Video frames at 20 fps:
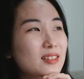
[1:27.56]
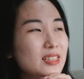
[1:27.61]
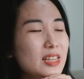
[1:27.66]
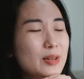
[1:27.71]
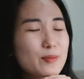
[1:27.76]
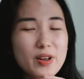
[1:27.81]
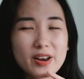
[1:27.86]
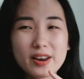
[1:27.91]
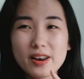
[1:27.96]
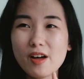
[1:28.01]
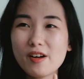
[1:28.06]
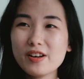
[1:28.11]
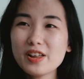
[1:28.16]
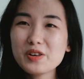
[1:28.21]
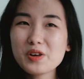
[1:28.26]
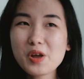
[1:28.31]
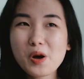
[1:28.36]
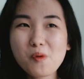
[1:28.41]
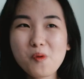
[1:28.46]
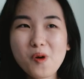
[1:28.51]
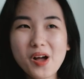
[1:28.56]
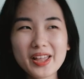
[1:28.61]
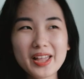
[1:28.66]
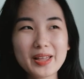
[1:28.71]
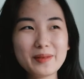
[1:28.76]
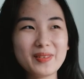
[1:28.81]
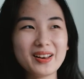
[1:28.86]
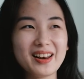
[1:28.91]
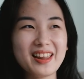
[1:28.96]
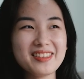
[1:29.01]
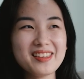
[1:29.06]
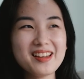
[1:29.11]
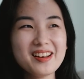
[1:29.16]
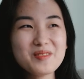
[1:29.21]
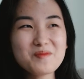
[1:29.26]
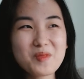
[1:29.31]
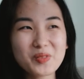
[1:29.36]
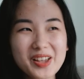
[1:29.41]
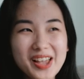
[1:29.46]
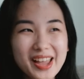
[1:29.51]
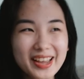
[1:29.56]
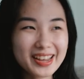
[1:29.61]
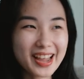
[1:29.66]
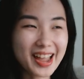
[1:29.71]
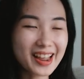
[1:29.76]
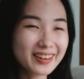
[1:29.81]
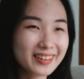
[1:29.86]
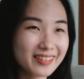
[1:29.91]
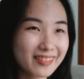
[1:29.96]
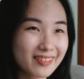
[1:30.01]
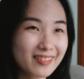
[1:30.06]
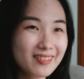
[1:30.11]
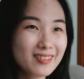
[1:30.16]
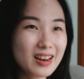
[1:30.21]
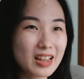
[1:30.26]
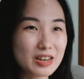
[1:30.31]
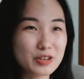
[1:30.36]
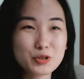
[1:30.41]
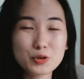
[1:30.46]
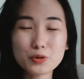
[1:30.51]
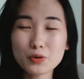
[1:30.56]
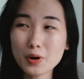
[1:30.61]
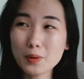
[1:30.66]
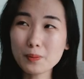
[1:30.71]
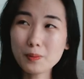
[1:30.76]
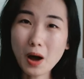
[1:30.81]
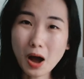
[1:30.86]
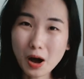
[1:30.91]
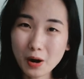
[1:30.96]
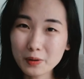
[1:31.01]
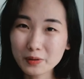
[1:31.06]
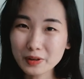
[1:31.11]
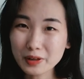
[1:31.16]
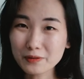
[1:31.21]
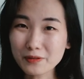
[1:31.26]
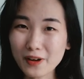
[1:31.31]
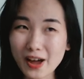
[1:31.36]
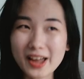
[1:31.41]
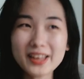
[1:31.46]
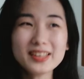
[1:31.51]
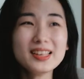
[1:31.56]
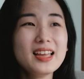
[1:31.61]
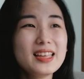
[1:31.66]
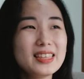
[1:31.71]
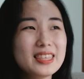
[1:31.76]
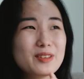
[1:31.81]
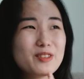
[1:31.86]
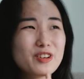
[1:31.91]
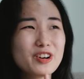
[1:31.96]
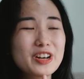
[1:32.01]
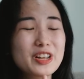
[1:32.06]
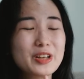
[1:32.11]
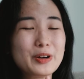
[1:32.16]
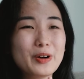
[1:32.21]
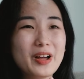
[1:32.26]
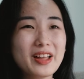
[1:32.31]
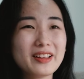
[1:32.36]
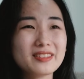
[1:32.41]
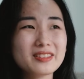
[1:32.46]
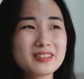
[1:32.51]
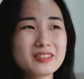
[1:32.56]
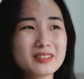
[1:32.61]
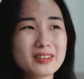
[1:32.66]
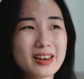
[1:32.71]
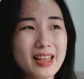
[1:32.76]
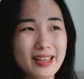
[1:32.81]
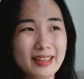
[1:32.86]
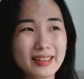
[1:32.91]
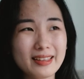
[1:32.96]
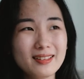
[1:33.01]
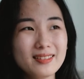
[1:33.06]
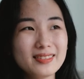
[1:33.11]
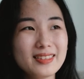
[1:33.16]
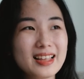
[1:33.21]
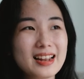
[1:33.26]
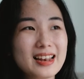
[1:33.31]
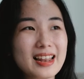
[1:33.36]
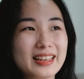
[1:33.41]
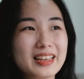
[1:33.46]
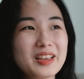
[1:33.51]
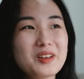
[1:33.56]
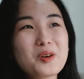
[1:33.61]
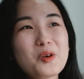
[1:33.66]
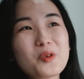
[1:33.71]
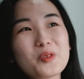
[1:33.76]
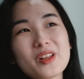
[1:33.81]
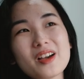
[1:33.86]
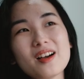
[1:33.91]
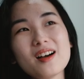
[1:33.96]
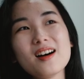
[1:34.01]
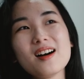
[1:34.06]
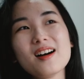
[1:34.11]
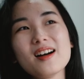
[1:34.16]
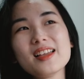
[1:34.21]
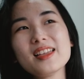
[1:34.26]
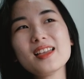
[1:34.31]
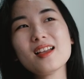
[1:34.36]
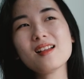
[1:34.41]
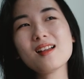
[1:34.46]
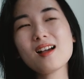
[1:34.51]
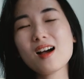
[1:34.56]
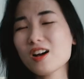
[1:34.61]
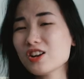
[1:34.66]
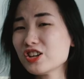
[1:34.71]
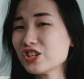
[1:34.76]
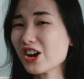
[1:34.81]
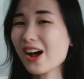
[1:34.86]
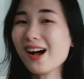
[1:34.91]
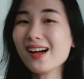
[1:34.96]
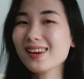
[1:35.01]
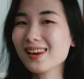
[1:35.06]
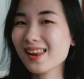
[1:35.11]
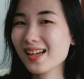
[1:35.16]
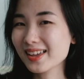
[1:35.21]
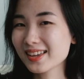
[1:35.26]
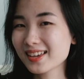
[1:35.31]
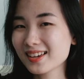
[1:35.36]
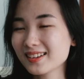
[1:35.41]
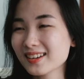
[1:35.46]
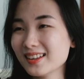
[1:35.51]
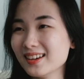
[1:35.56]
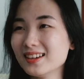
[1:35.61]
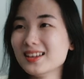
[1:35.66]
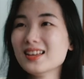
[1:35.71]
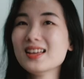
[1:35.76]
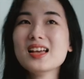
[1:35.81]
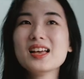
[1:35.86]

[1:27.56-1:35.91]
Nhưng mà nói đến No Way thì mình lại nhớ đến một cái anh khác nữa là Juropo thì phải. Nhưng mà có điều anh này á, thì lại cái gu nó hơi hơi childlike nè,